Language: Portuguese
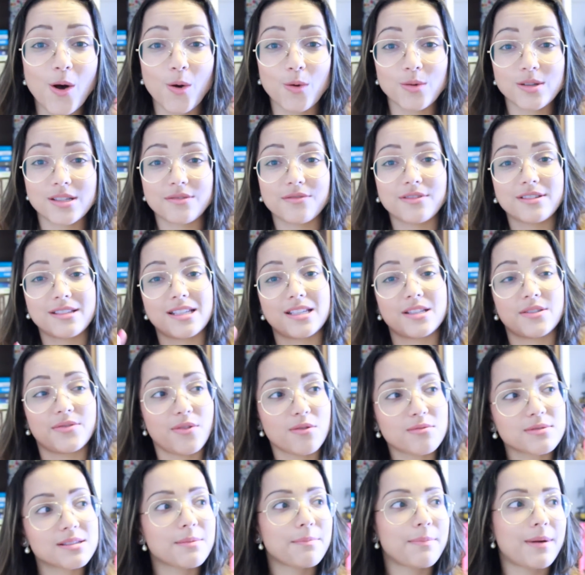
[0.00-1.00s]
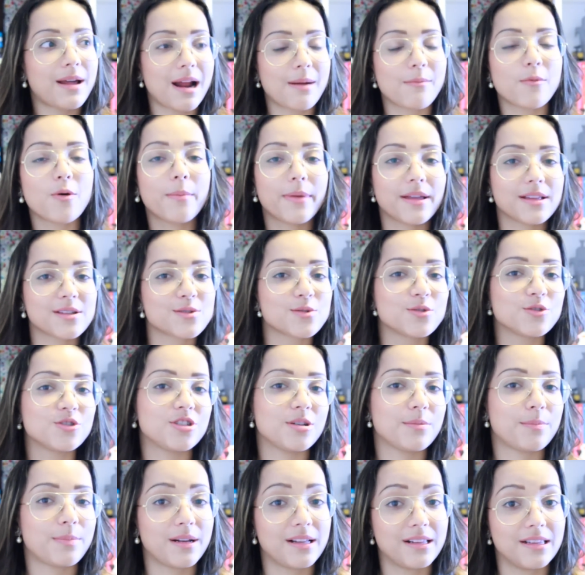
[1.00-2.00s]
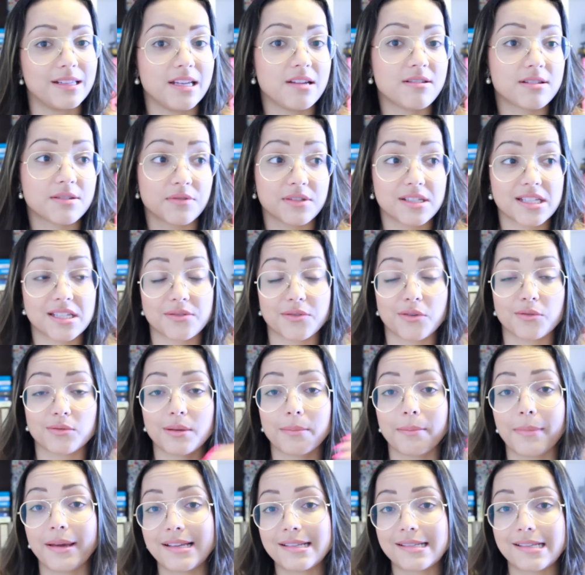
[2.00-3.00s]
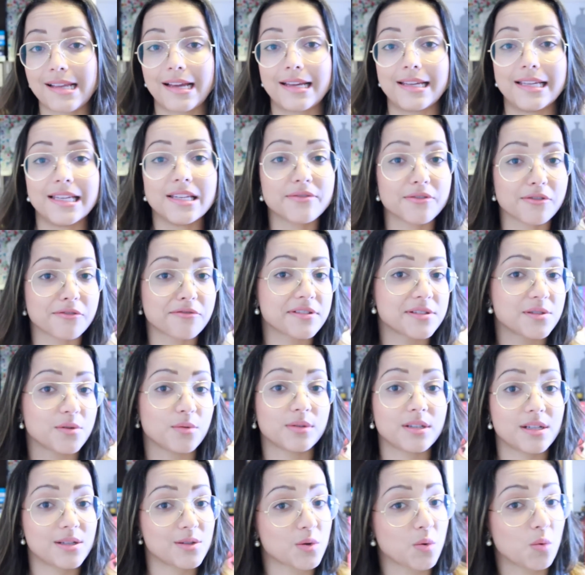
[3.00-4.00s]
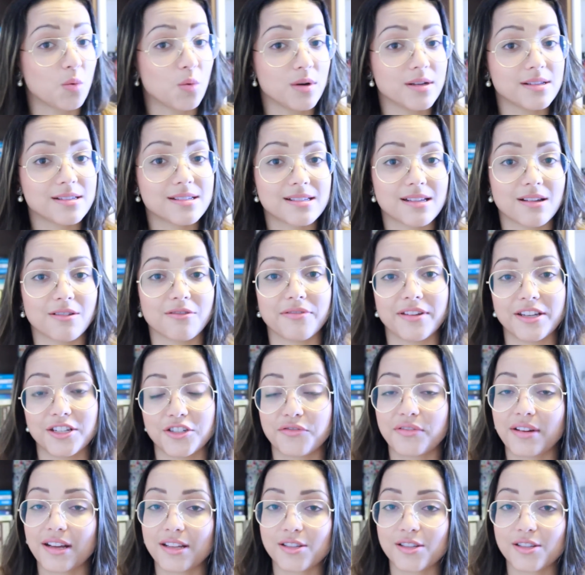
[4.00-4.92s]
ou se vocês vão separar momentos do dia para ler, se vocês vão também sair, vão fazer outras coisas, ao invés de